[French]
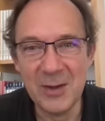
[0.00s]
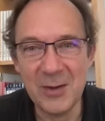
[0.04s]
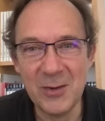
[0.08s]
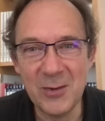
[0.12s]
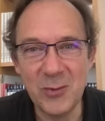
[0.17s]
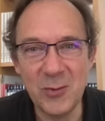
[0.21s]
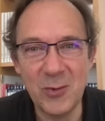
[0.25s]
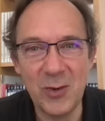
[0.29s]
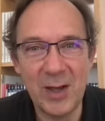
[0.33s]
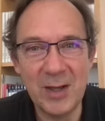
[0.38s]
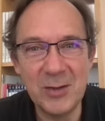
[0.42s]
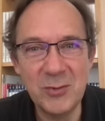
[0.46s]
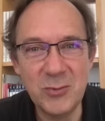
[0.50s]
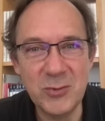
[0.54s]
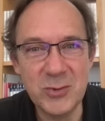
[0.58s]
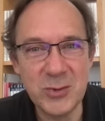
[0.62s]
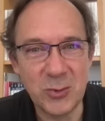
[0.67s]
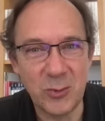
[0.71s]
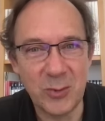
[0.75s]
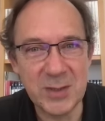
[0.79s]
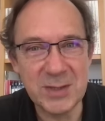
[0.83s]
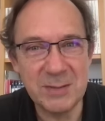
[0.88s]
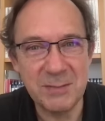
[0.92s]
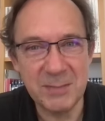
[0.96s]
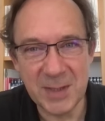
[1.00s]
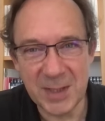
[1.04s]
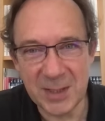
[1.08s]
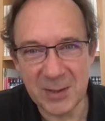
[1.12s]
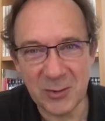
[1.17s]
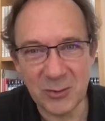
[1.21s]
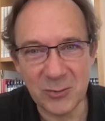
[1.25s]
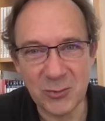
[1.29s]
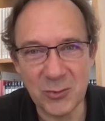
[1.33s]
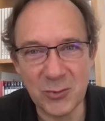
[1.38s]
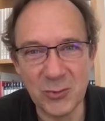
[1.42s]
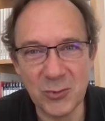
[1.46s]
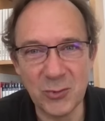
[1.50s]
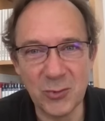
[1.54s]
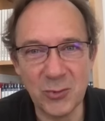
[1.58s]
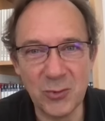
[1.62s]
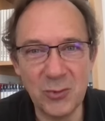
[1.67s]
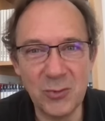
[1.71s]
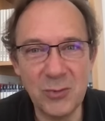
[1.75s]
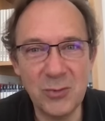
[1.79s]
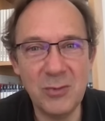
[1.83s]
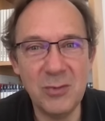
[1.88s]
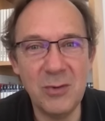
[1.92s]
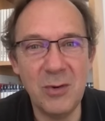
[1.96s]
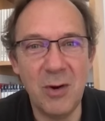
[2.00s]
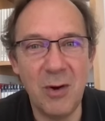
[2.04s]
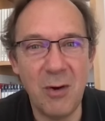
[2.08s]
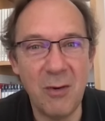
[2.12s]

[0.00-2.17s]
Uranus, troisième décan du taureau,